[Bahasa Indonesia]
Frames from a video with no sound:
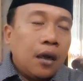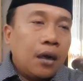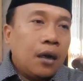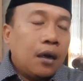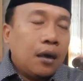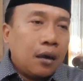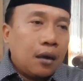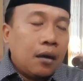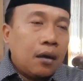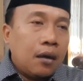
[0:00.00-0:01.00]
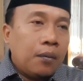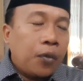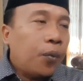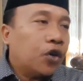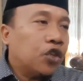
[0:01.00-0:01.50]
uh,
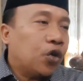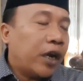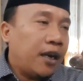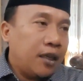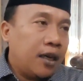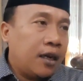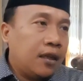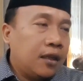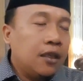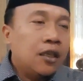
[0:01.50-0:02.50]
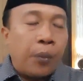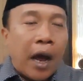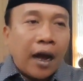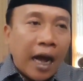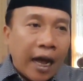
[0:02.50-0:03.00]
proporsionalnya jadi di
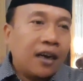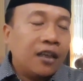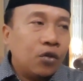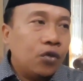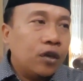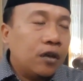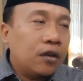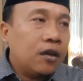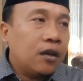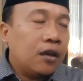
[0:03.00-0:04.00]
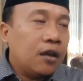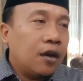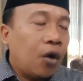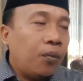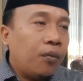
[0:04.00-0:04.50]
Banggar itu
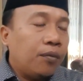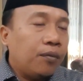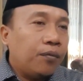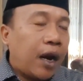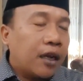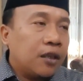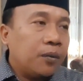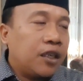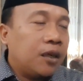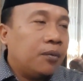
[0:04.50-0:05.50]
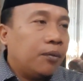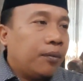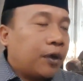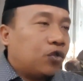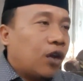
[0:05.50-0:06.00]
Kom praksi PDI
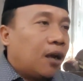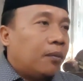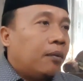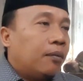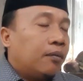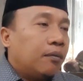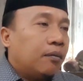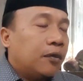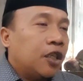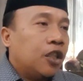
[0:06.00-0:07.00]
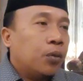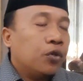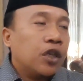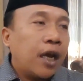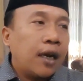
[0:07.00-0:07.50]
Perjuangan
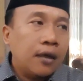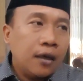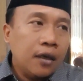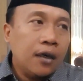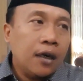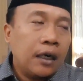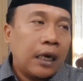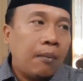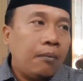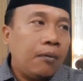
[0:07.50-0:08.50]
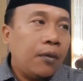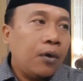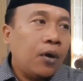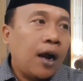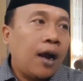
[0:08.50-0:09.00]
mendistribusikan enam
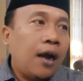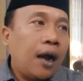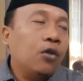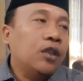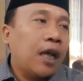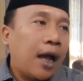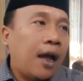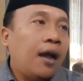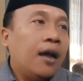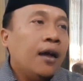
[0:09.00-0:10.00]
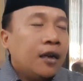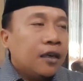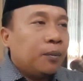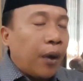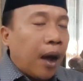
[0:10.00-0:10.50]
orang anggota.
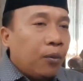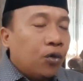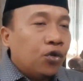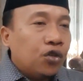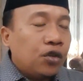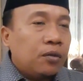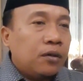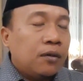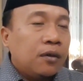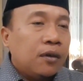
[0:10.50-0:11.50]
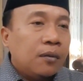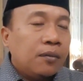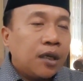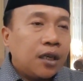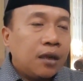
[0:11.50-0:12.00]
Di Bamus
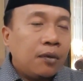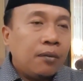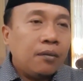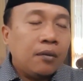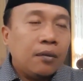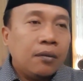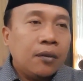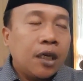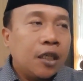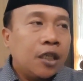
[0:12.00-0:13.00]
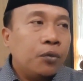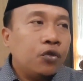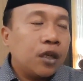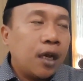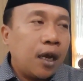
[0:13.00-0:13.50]
PDI
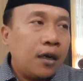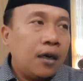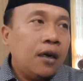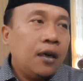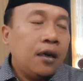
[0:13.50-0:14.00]
mendistribusikan